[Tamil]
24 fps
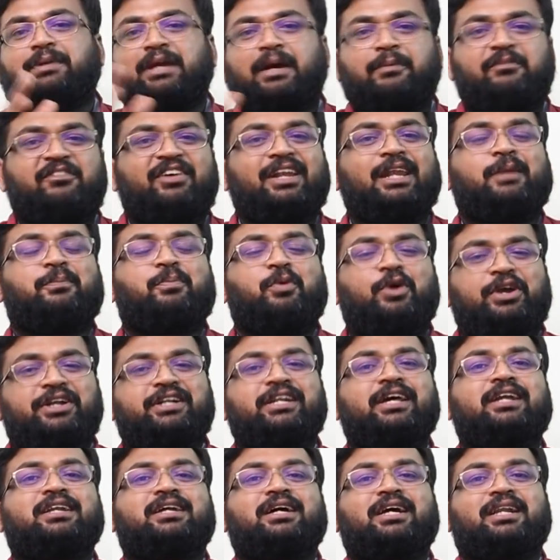அப்படியே வெளில
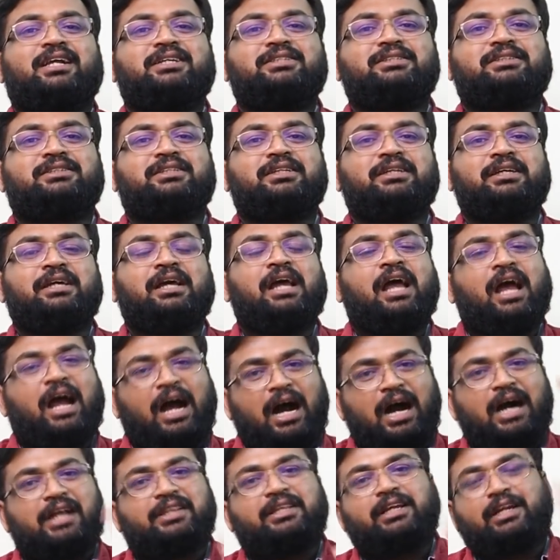போயிட்டே இருக்கார் அஜித்து
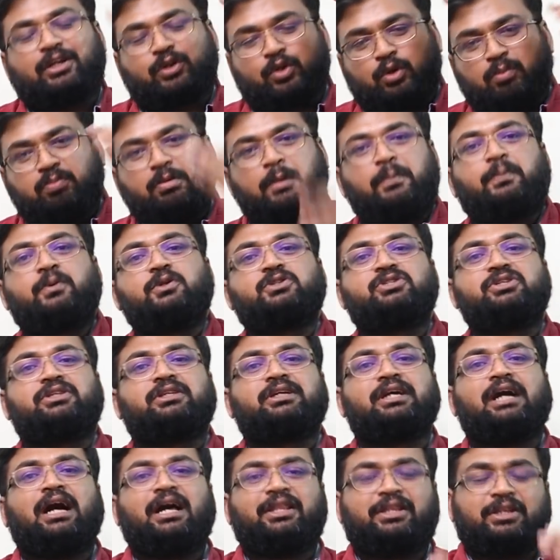அது எனக்கு ரொம்ப
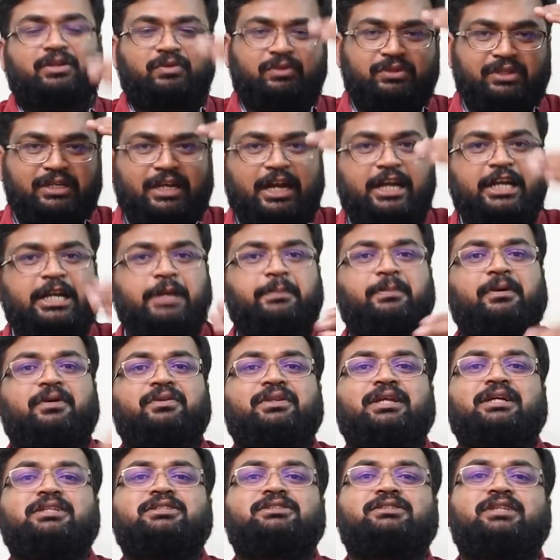பிடிச்சதுங்க அதுக்கு வந்து கண்டிப்பாக
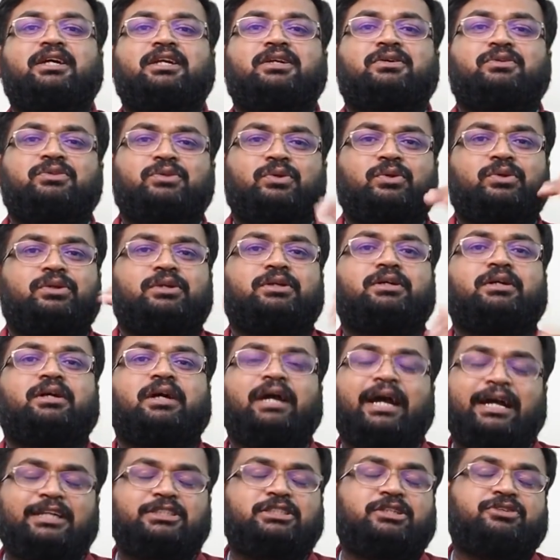வந்து அஜித் சாருக்கு வந்து ஒரு
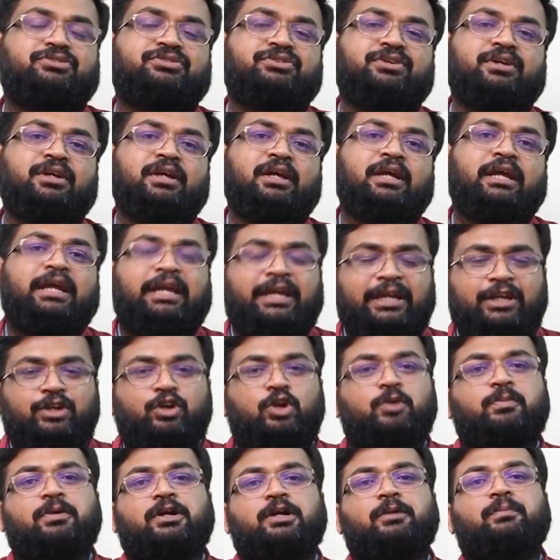ஹேட்ஸ் ஆஃப்
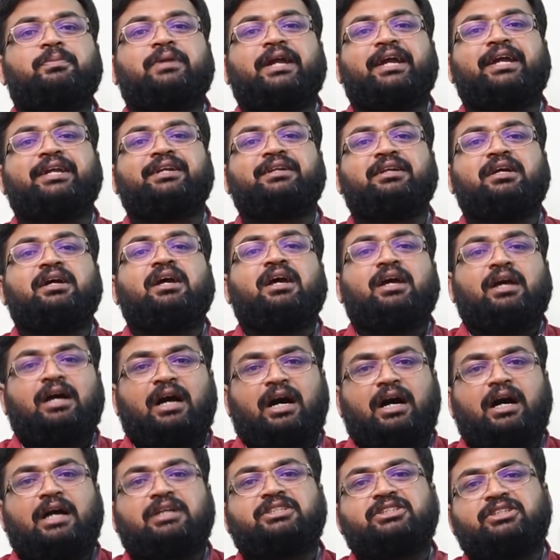இன்னொரு பக்கம் நயன்
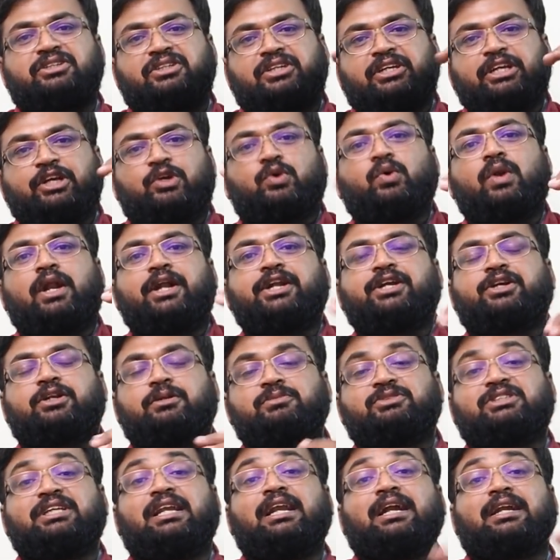அஜித்துக்கு ஈக்குவலாக
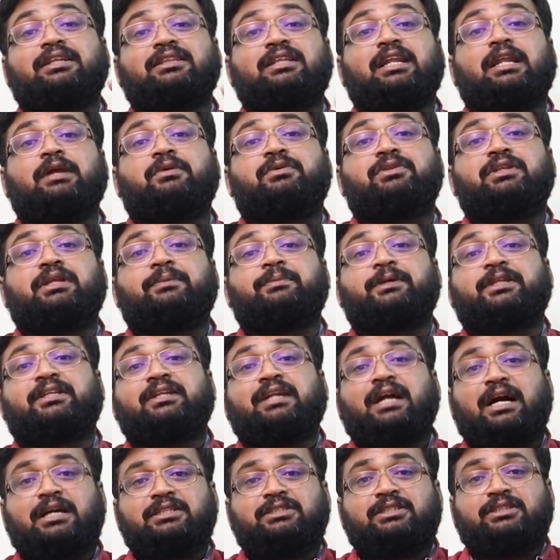நிற்கணும் சில இடத்துலலாம் வந்து
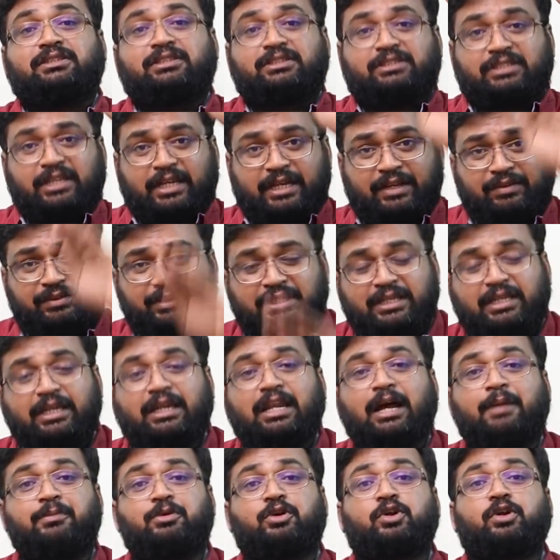பார்த்திங்கன்னா அஜித் சாரே வந்து
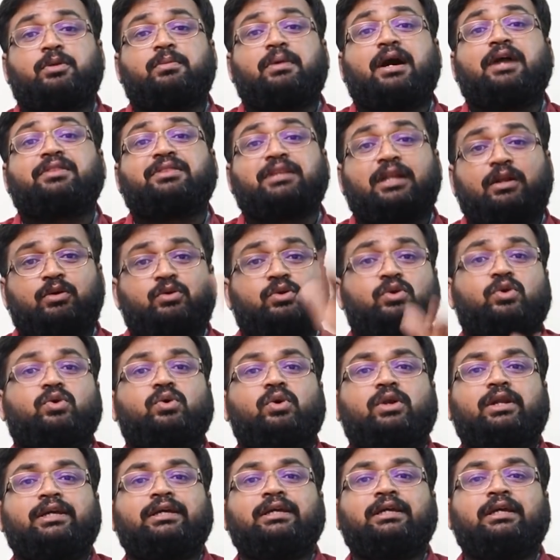கீழே அமுக்கணும் அந்தளவுக்கு
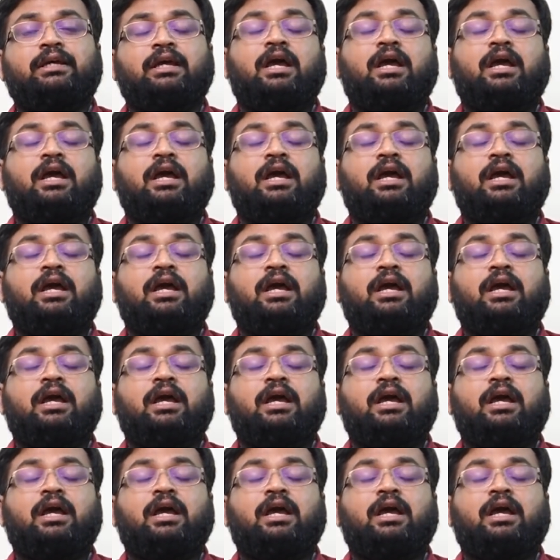ரோலு